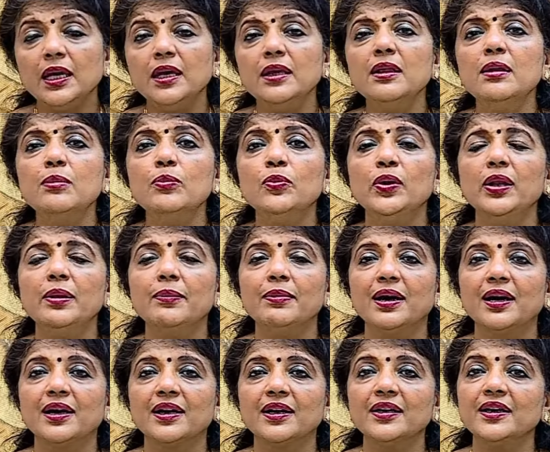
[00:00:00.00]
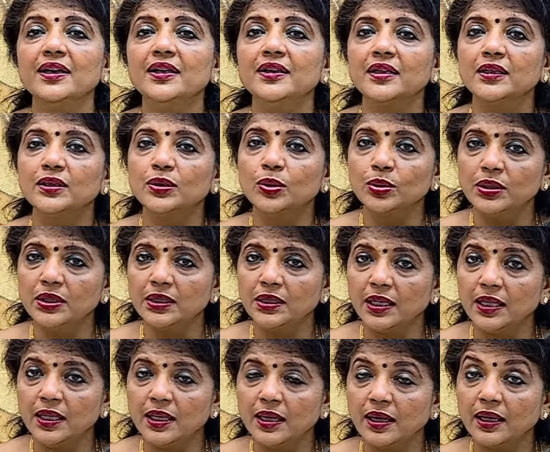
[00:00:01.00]
இதன் மூலமாக இந்த
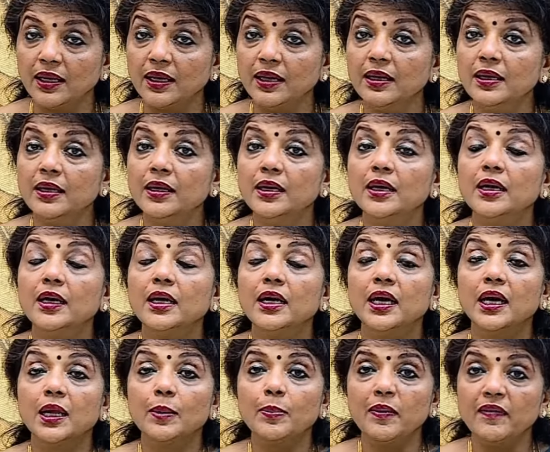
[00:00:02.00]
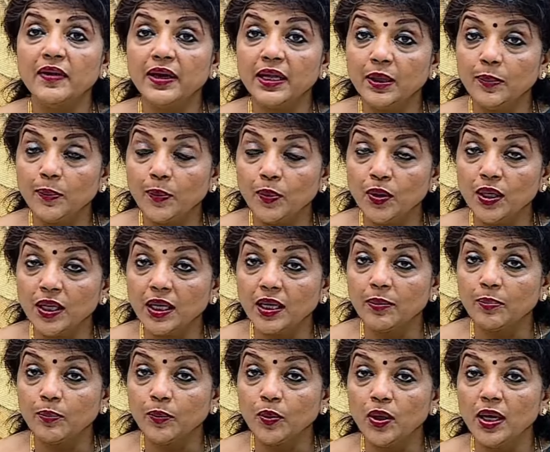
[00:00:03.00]
தொத்துக்கள்னால் கர்ப்பவாயில் புண்ணு
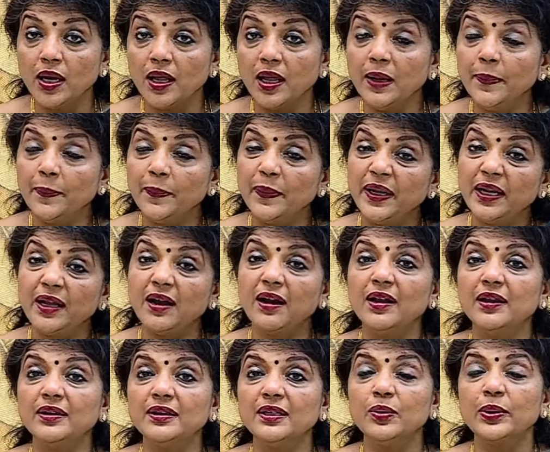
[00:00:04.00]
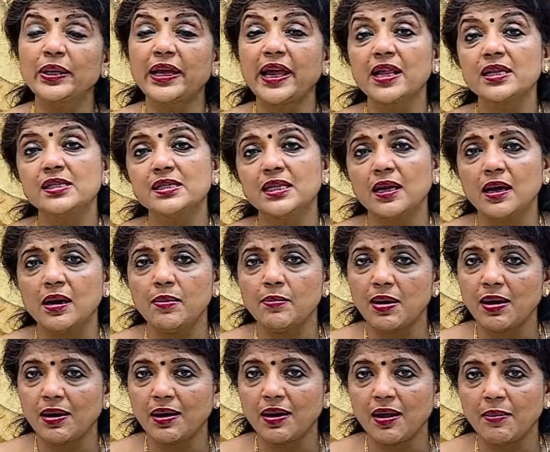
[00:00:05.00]
புண்ணால் பிற்காலத்தில் ஒரு கேன்சராக
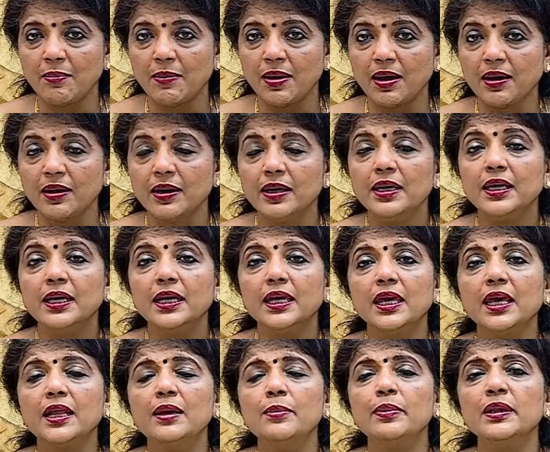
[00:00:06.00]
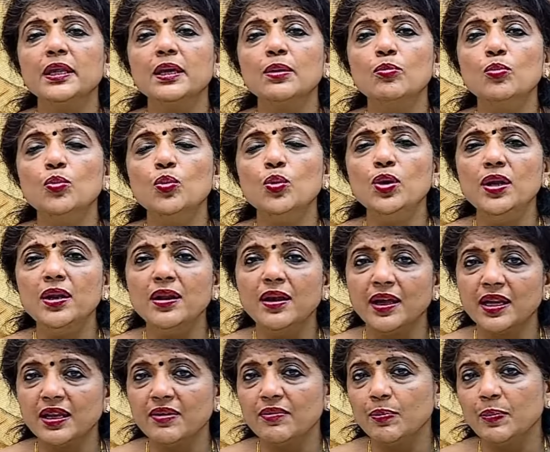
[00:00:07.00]
மாறலாமா என்பதை முன்
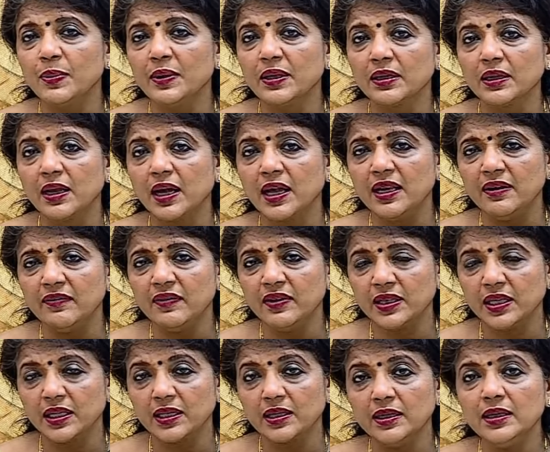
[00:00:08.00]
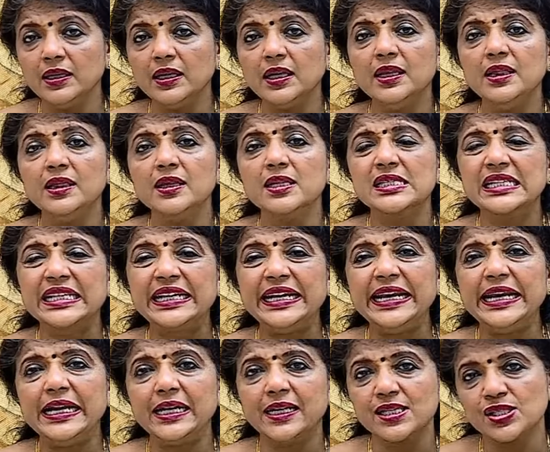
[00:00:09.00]
அறிவிப்பது அறிவதற்கு இந்த
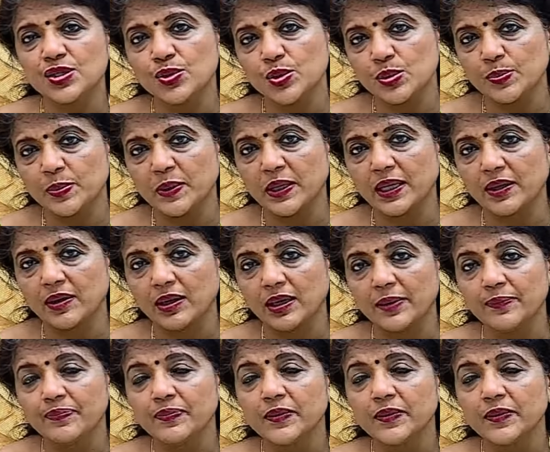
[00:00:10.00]
ஸ்க்ரீனிங் டெஸ்ட் யூஸ் பண்ணுறாங்க